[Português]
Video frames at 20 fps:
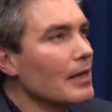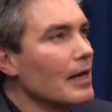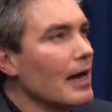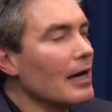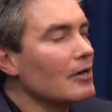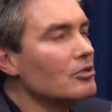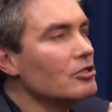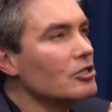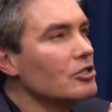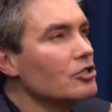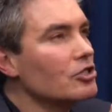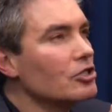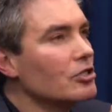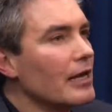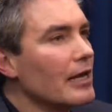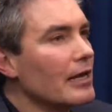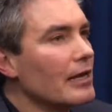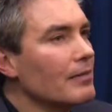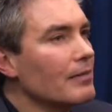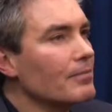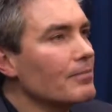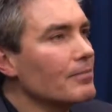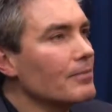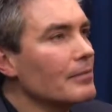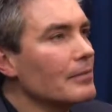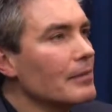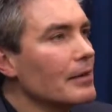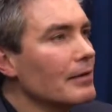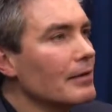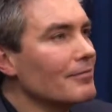A gente tem
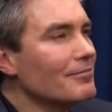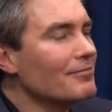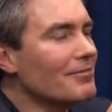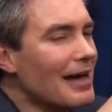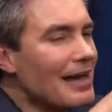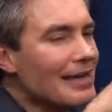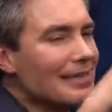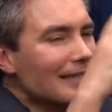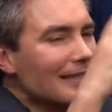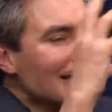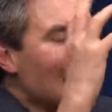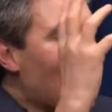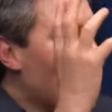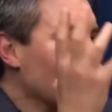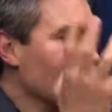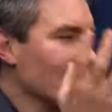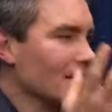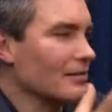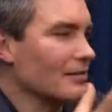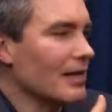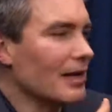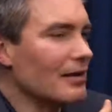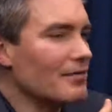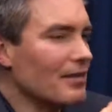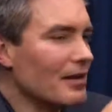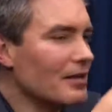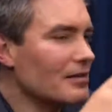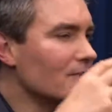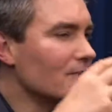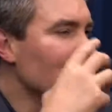várias áreas, tá? E
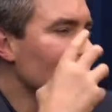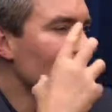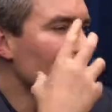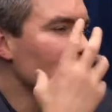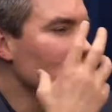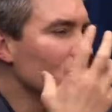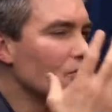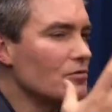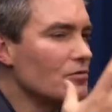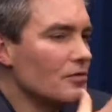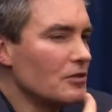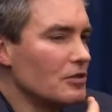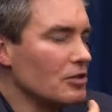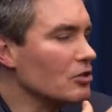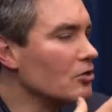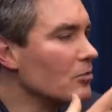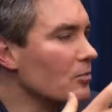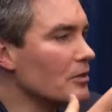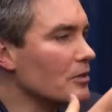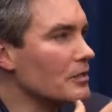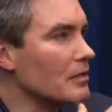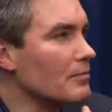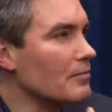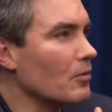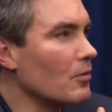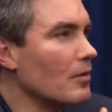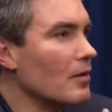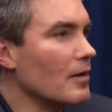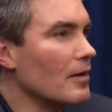várias maneiras de dividir. Então, por exemplo,